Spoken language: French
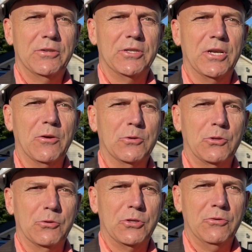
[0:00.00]
de chez
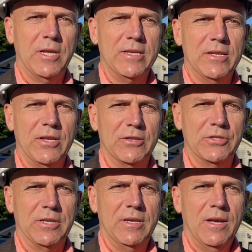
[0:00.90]
Construction Daniel Dargy.